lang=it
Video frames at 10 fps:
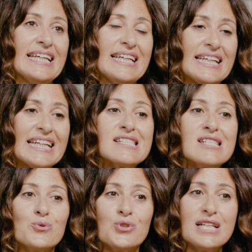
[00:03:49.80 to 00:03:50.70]
Eh,
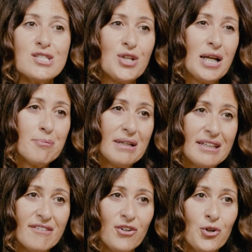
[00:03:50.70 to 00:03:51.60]
grazie all'utilizzo della
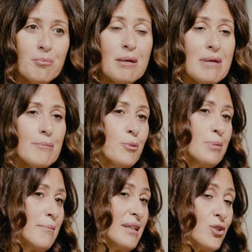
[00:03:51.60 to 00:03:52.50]
piattaforma abbiamo
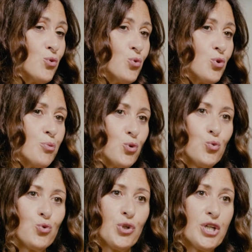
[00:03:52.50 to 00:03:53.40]
prima di tutto
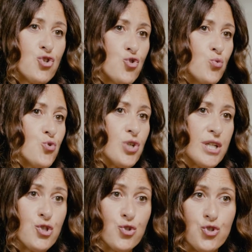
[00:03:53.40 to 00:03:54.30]
potuto
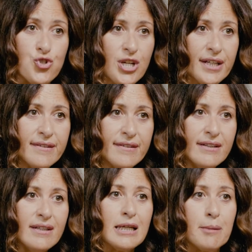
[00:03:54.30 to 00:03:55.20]
raggiungere
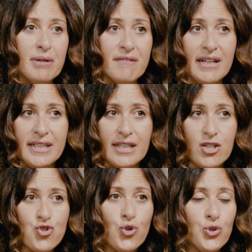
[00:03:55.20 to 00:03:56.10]
soggetti che per varie
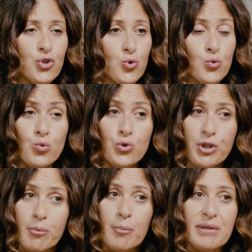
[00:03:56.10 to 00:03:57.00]
ragioni, non
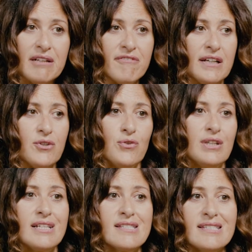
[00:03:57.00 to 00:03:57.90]
ultimo per il fatto
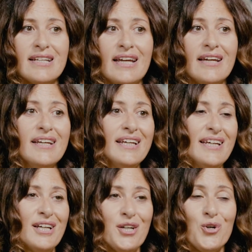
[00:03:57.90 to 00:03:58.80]
di essere
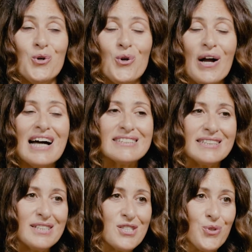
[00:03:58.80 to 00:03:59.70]
eh,
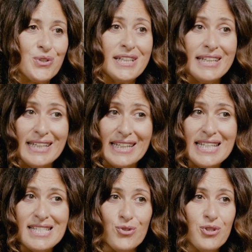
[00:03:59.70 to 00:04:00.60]
collocati in zone di
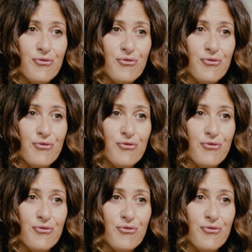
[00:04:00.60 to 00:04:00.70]
crisi